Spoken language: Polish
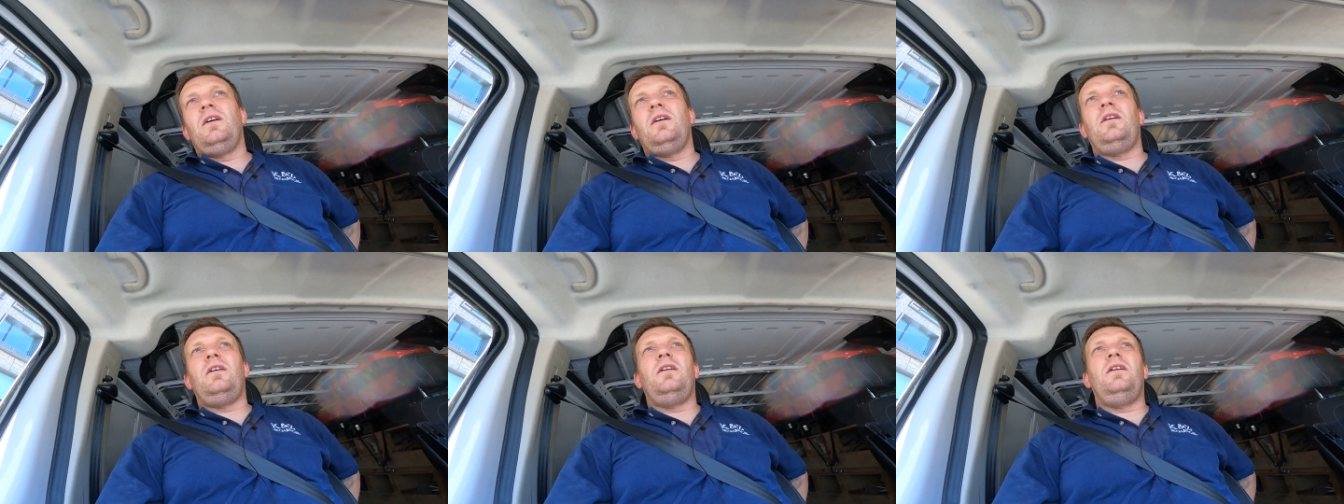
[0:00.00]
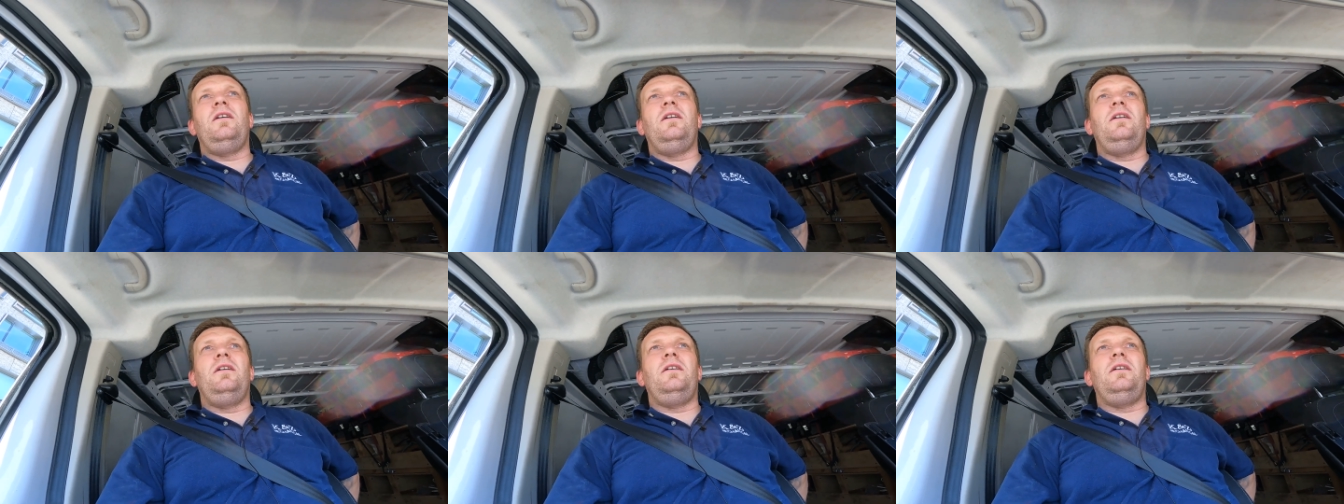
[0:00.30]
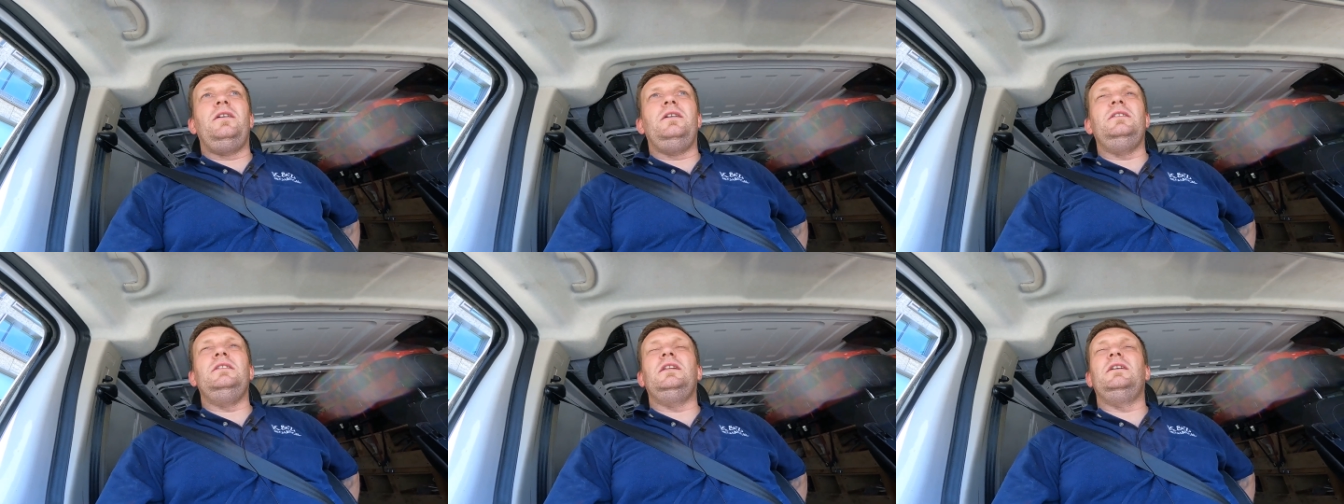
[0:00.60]

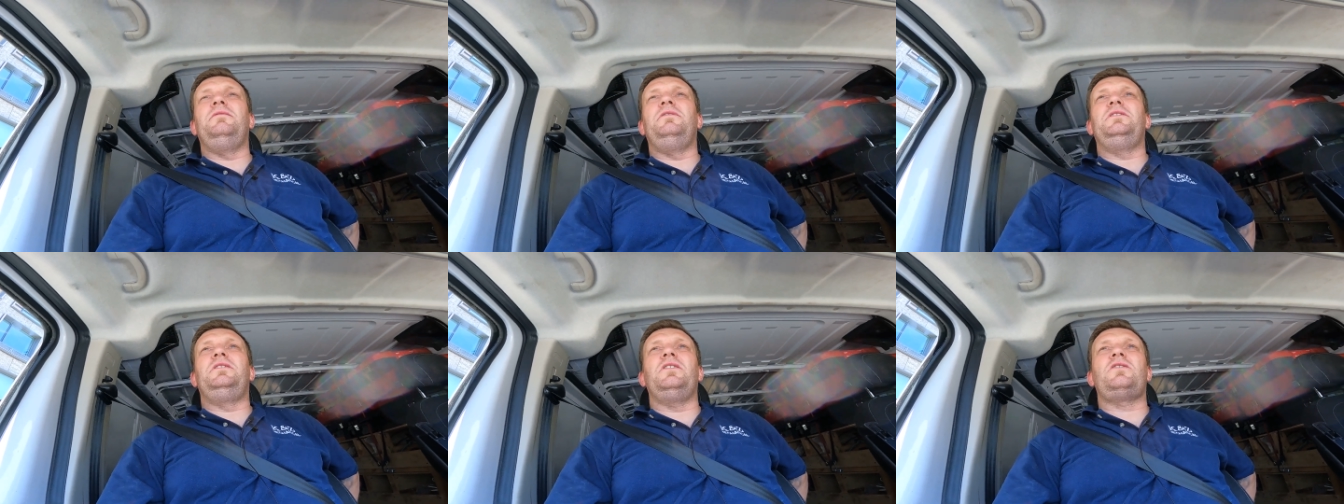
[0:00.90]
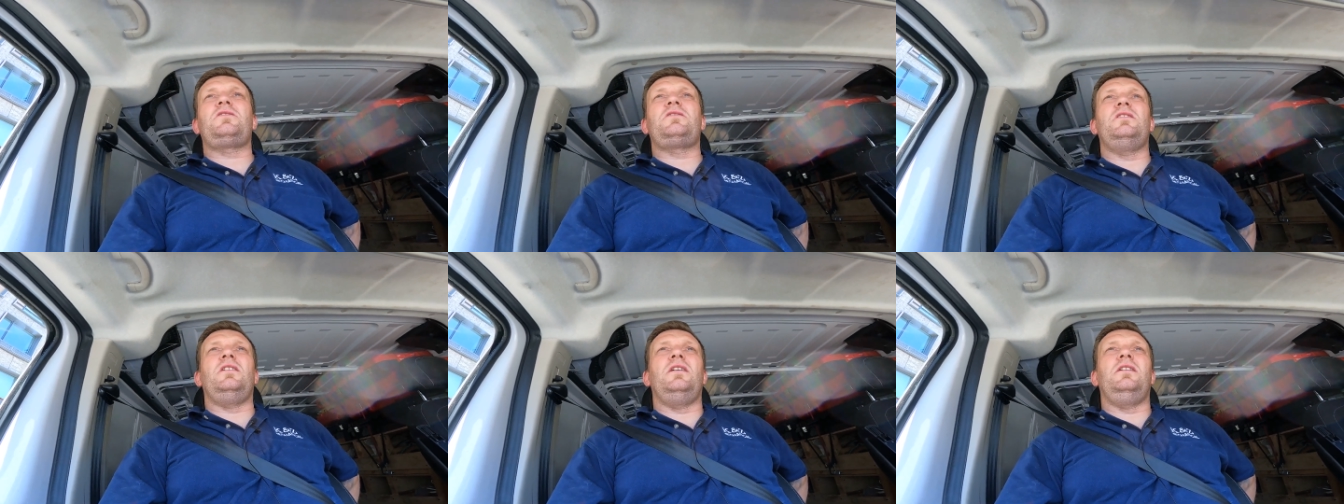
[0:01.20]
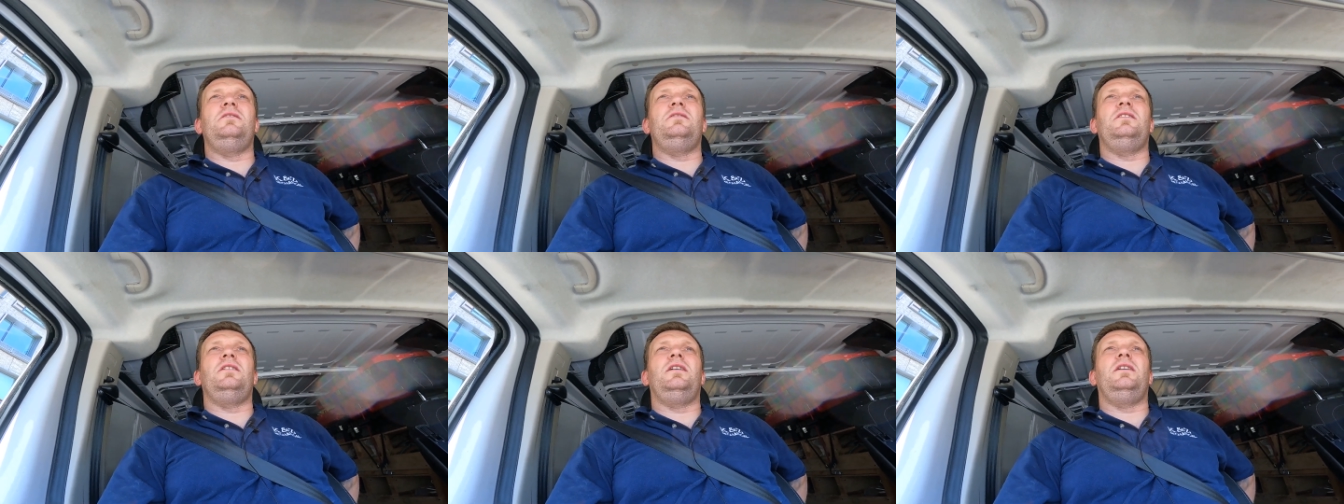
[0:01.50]
e, inne
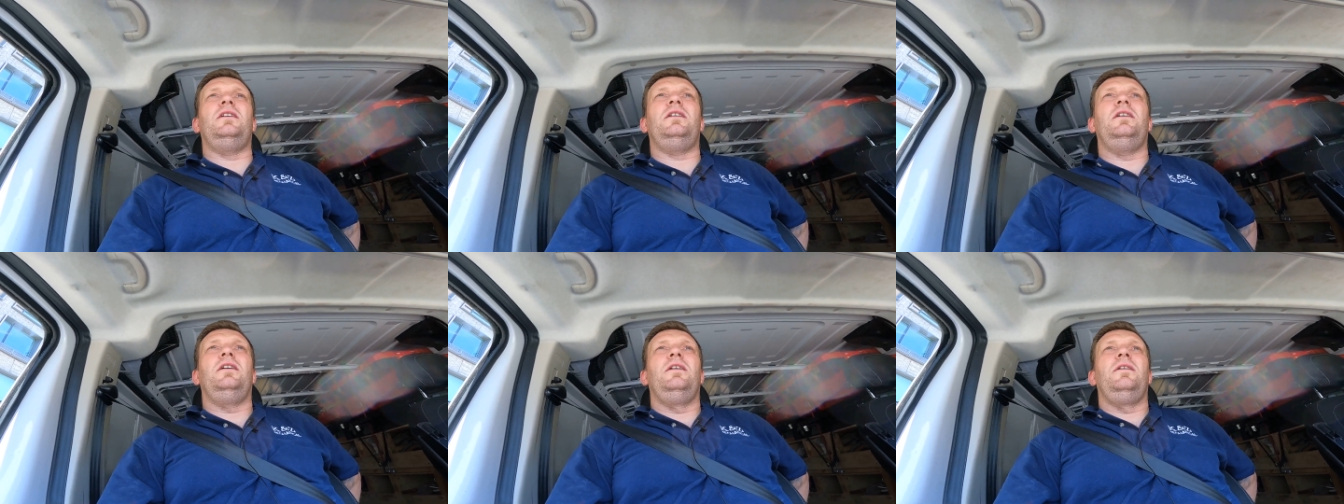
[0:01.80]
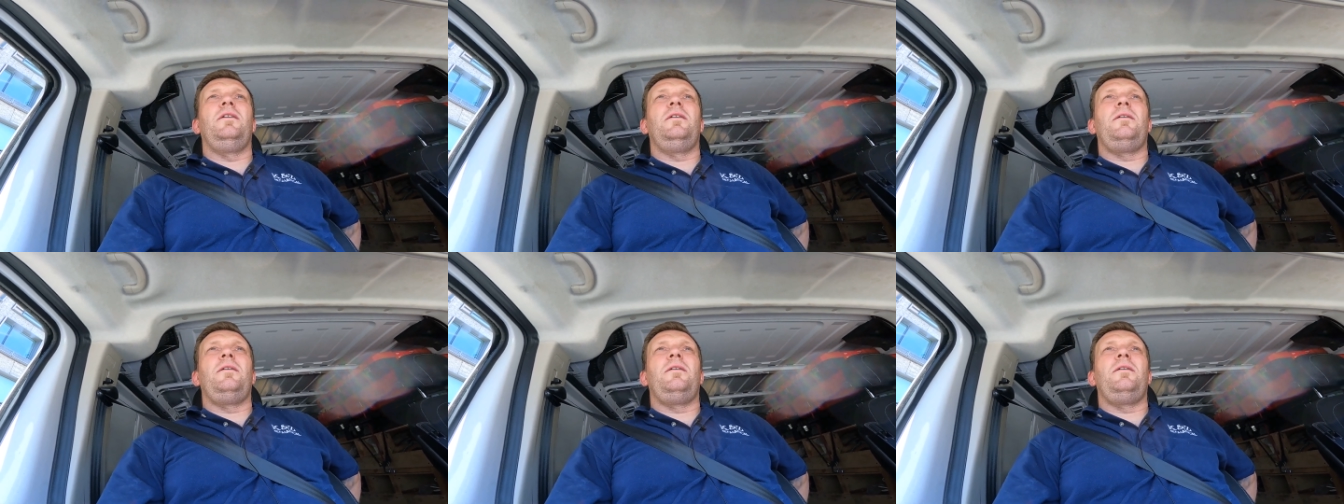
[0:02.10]
wytyczne, inne,